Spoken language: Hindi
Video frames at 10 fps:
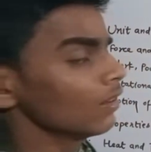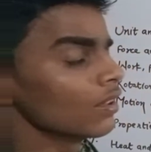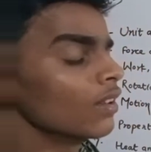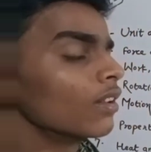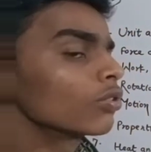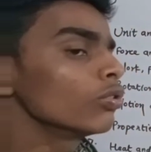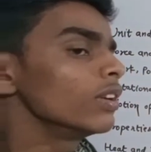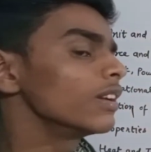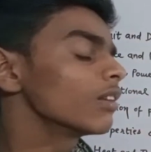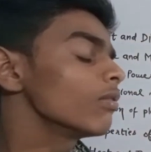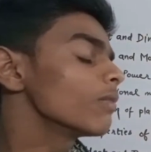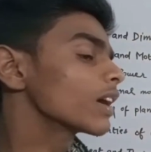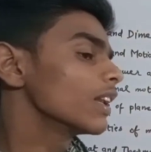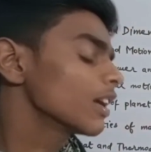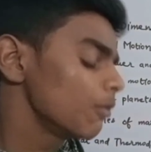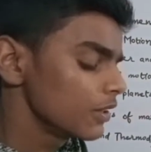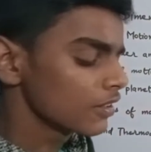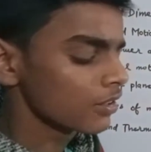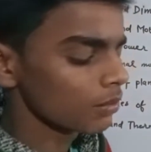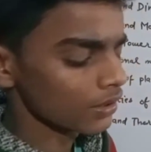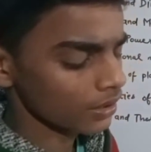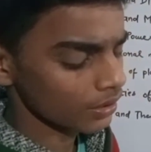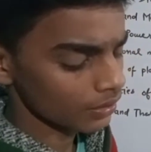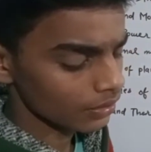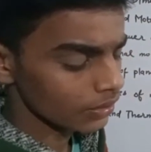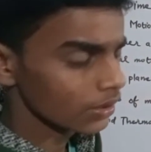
हैं तो इंटर में मैकेनिकल फिजिक्स पढ़ते हैं